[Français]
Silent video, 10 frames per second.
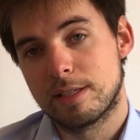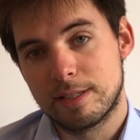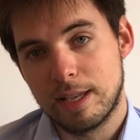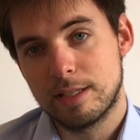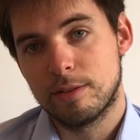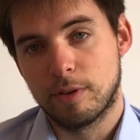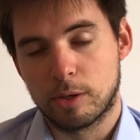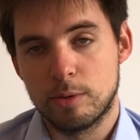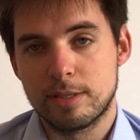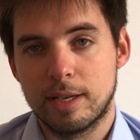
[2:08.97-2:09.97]

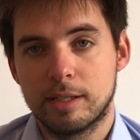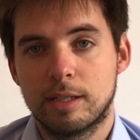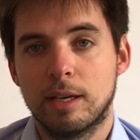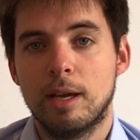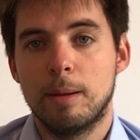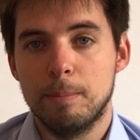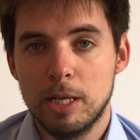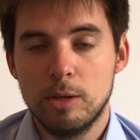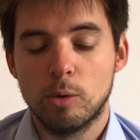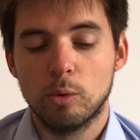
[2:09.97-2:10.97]
16,5
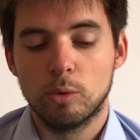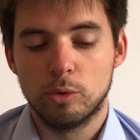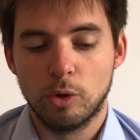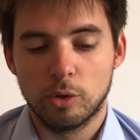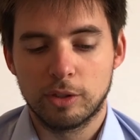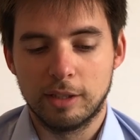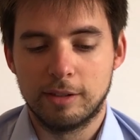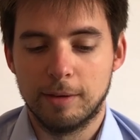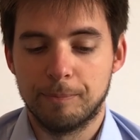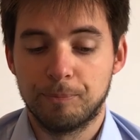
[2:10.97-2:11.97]
millions de
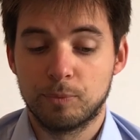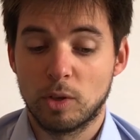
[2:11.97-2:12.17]
retraités.